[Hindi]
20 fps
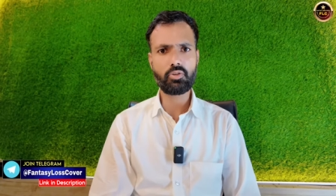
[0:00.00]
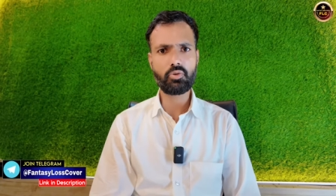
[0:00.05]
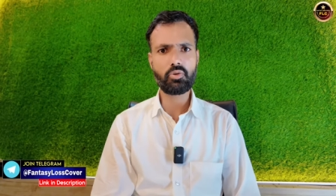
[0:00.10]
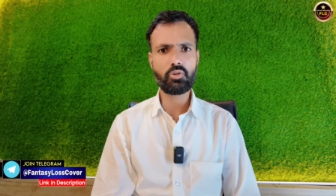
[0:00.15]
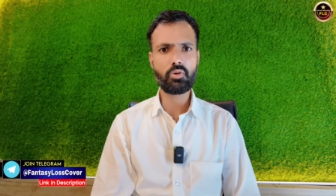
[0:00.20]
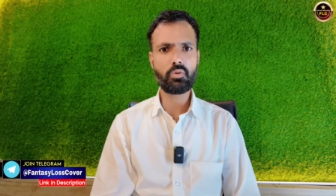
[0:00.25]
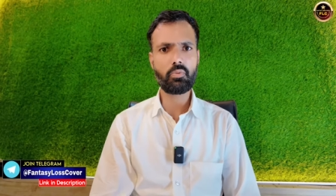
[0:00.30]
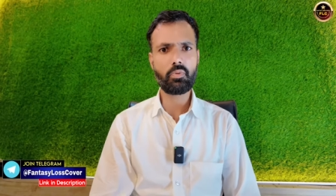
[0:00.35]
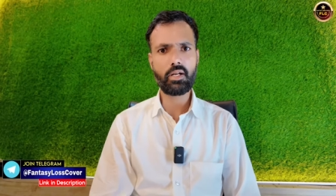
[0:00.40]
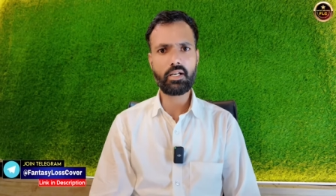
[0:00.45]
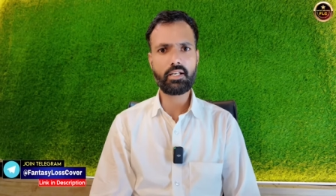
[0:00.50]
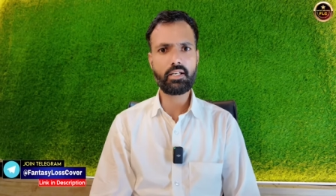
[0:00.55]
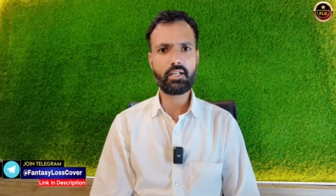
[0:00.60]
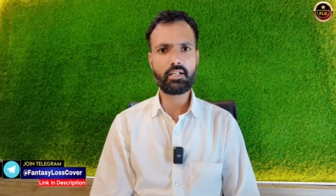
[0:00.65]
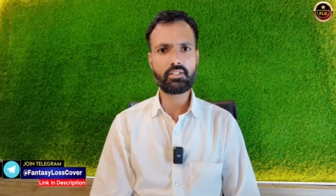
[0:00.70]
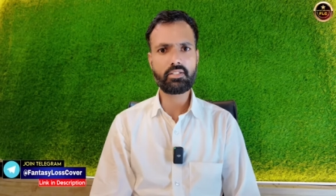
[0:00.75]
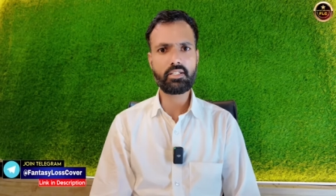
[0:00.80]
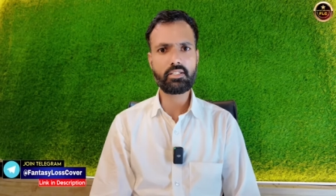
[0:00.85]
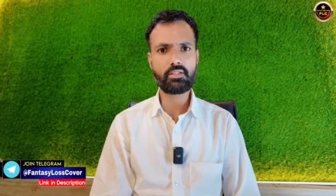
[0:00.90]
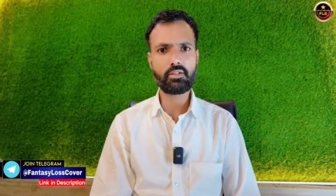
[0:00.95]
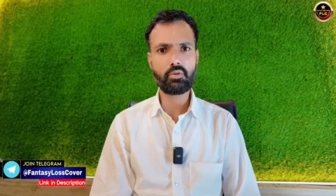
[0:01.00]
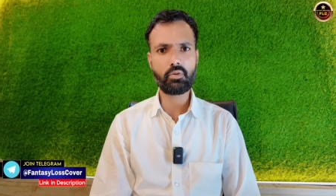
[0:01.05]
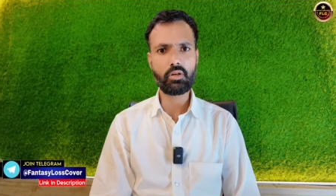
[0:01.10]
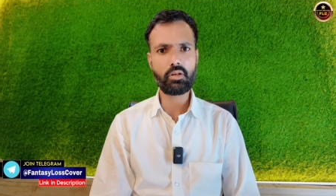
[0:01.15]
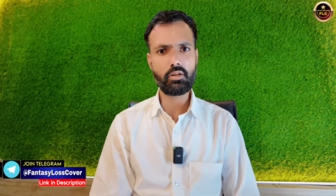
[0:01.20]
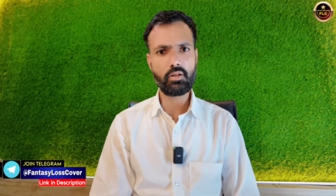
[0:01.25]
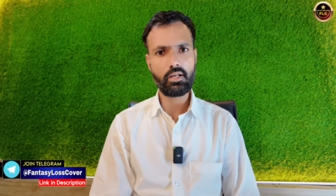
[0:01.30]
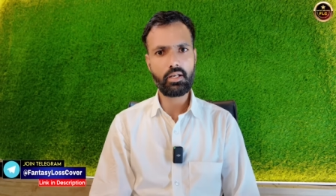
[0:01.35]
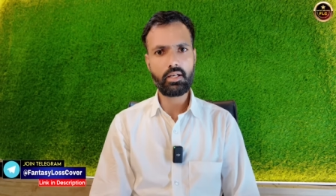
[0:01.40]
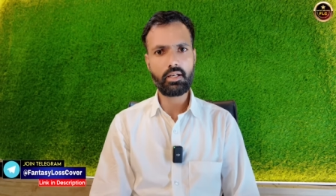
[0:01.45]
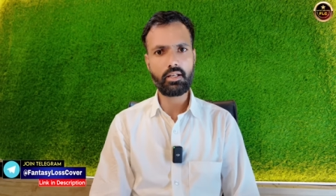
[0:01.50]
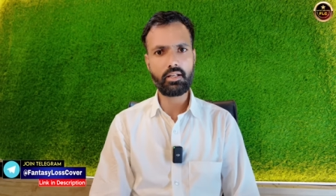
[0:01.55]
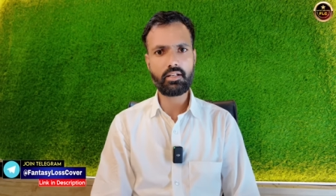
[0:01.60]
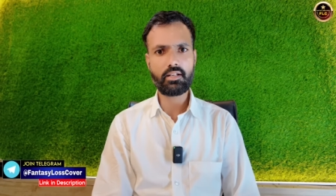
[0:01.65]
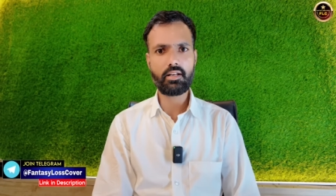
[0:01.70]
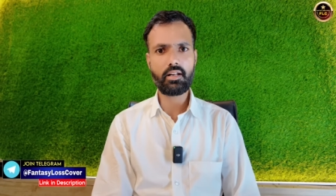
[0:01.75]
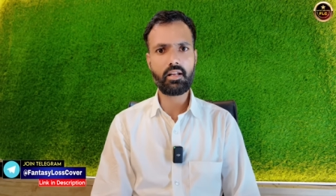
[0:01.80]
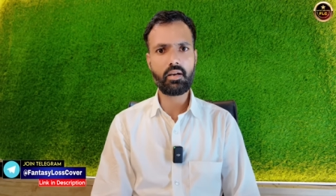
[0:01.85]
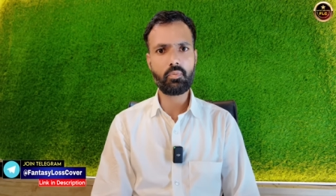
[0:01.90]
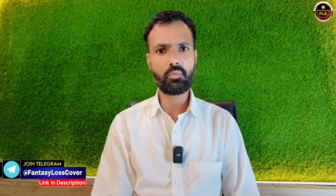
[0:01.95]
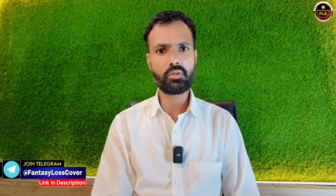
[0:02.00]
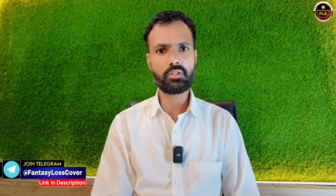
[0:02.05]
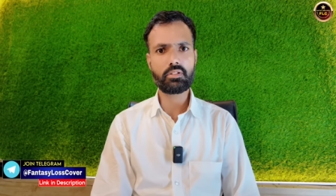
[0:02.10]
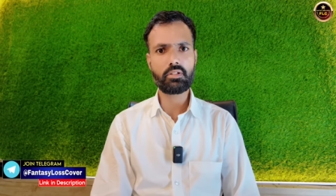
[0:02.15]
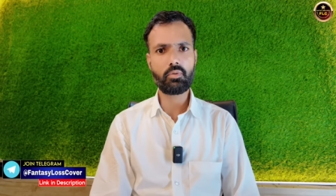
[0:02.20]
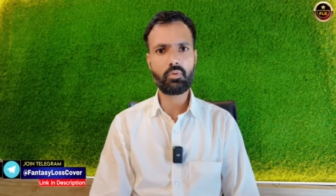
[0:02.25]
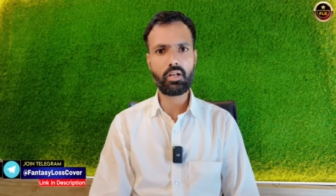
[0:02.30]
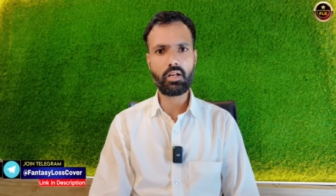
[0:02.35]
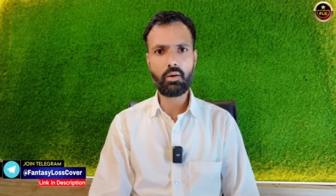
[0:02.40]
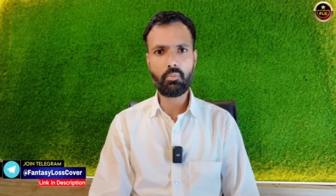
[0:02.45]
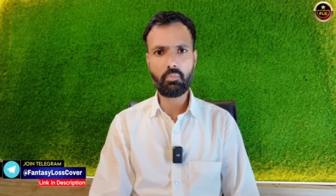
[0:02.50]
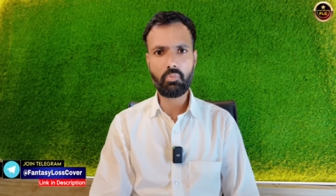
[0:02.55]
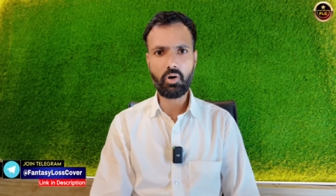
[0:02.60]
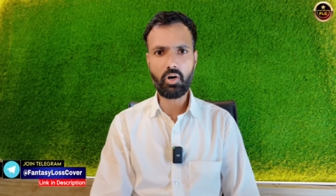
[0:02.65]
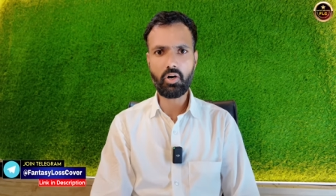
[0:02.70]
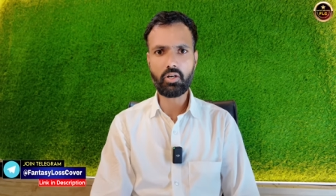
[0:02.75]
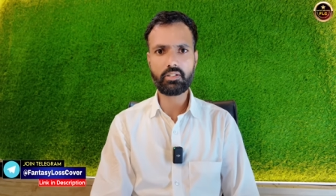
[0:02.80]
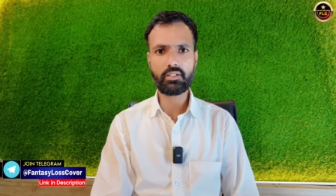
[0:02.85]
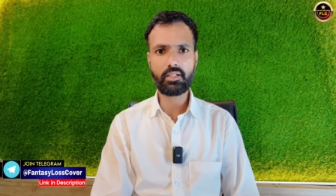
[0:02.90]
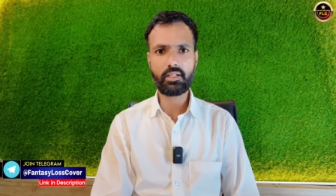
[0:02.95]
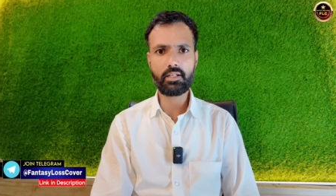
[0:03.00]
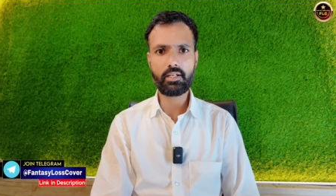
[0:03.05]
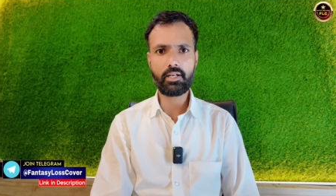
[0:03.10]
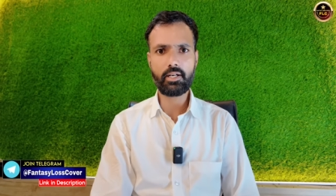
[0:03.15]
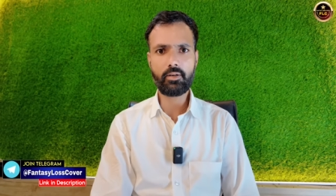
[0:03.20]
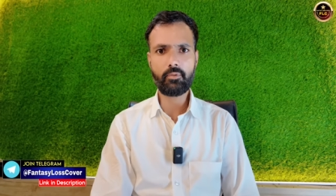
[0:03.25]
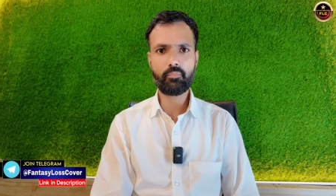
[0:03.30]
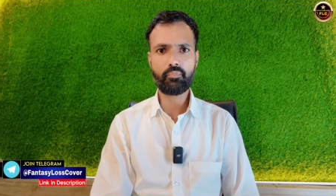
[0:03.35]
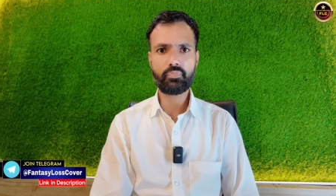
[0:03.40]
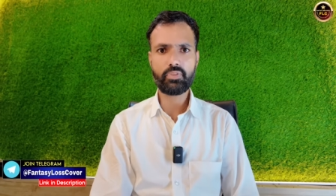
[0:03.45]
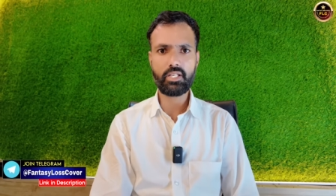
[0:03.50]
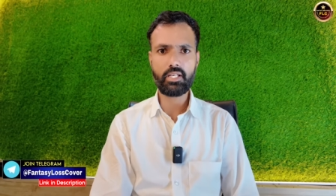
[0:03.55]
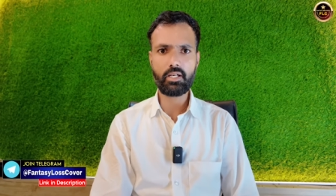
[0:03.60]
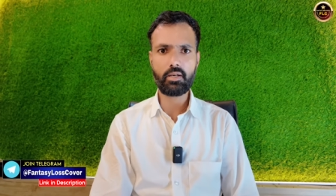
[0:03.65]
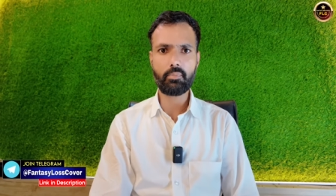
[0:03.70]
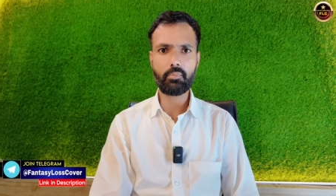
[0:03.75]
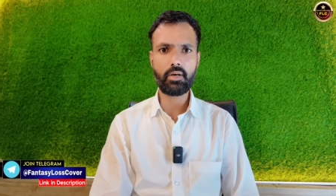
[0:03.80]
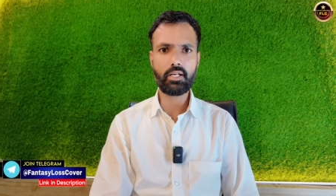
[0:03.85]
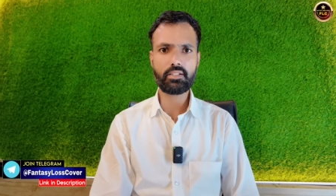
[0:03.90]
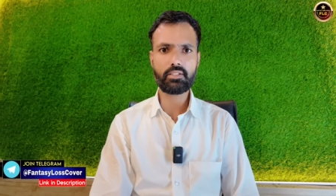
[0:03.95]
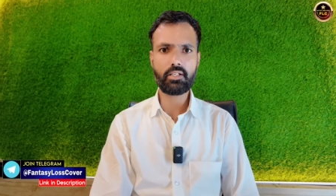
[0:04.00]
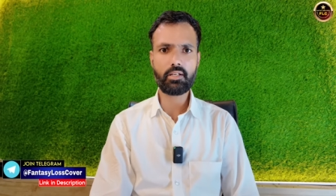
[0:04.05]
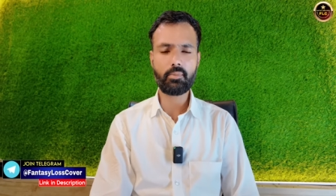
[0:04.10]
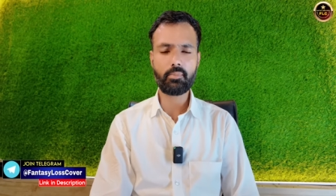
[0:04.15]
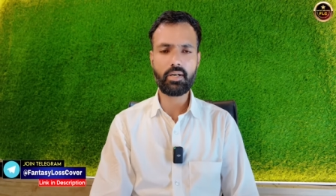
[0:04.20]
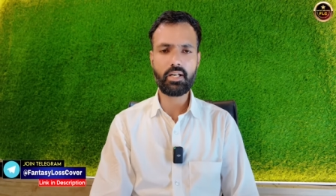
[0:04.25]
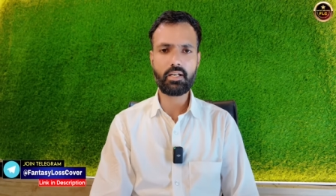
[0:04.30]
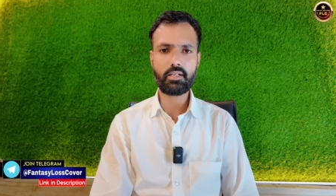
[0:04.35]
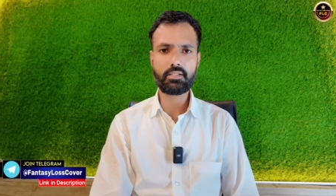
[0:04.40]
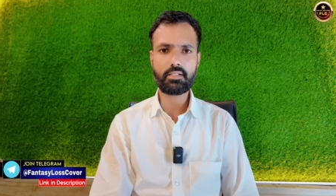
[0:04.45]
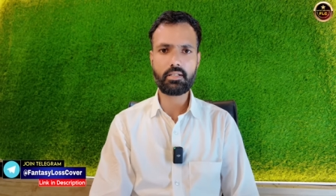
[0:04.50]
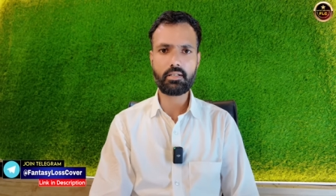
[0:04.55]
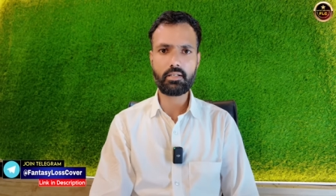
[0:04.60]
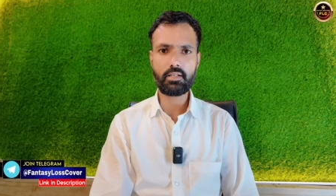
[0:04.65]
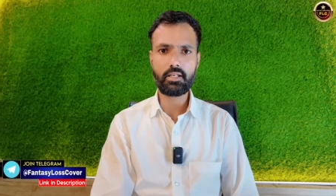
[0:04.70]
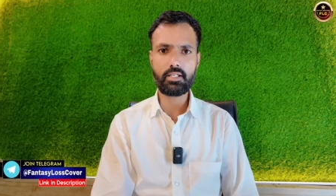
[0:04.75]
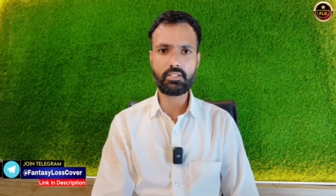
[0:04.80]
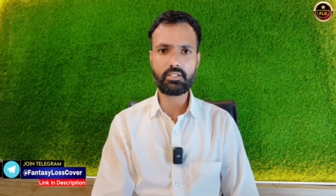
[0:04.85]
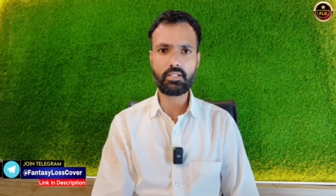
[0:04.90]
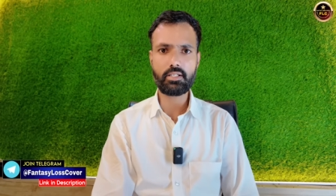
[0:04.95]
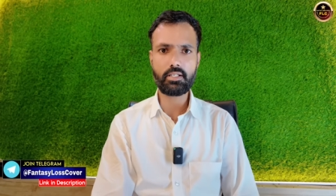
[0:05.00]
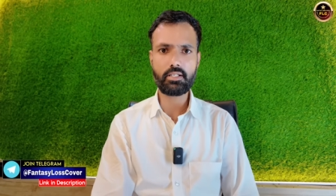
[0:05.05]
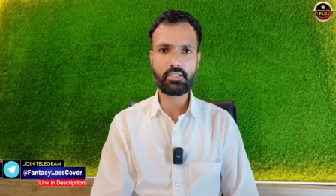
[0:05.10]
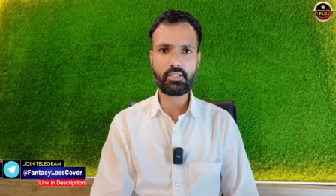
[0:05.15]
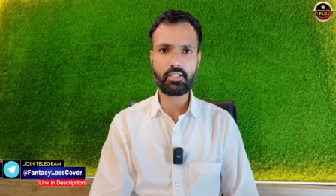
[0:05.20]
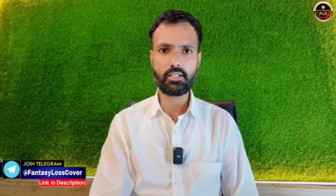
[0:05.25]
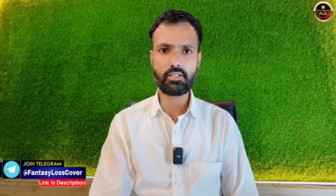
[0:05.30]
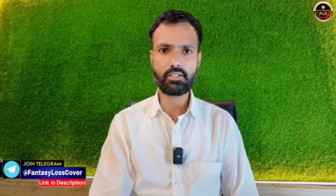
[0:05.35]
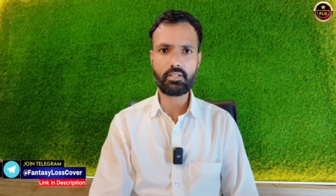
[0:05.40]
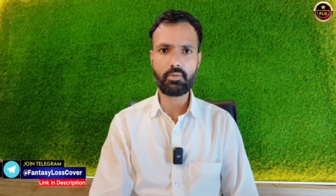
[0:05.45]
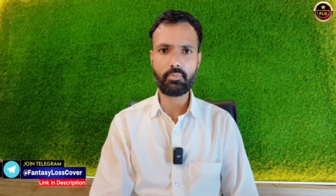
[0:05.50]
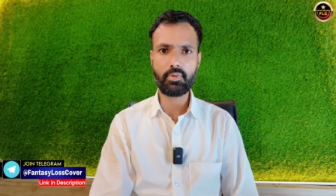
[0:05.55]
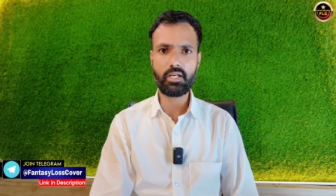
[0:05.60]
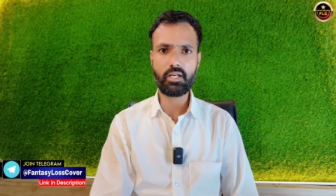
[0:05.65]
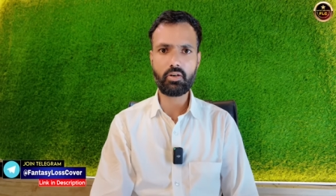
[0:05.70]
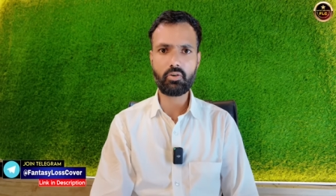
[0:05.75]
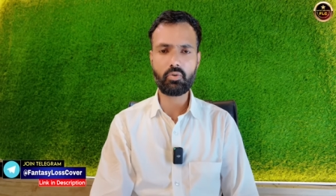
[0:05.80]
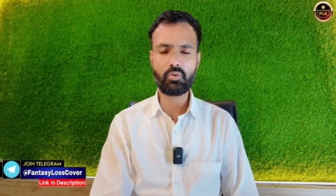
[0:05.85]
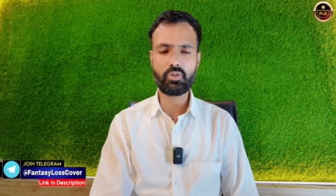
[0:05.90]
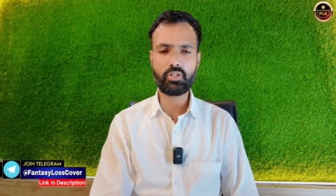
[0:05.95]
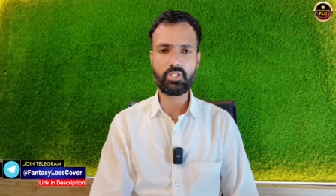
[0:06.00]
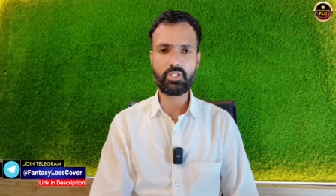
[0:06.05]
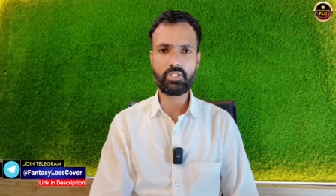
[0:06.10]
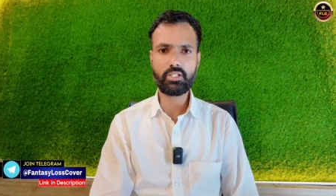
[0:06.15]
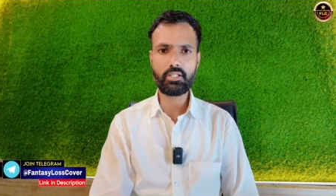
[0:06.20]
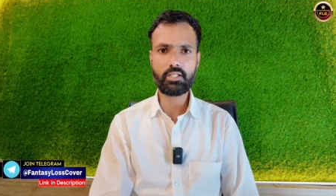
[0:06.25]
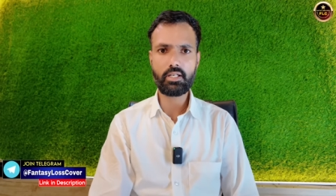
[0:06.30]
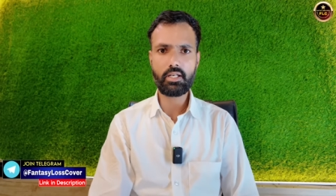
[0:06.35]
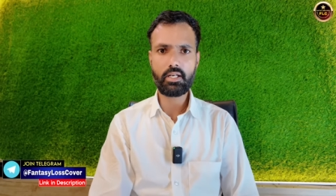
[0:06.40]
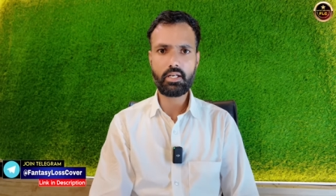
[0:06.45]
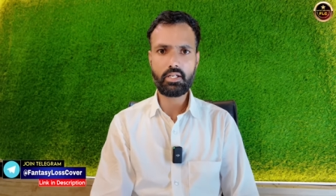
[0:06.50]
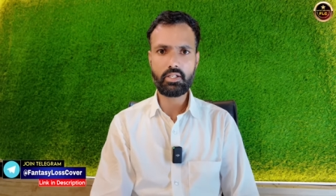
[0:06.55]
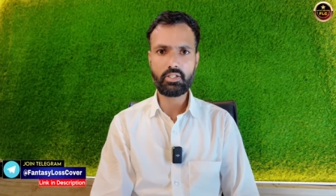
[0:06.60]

यूट्यूब वाले एक जैसे होंगे रियल एप्पल सी वाला बहुत अलग है एकमात्र हमारा चैनल है जिनके सदस्य मेगा कॉन्टेस्ट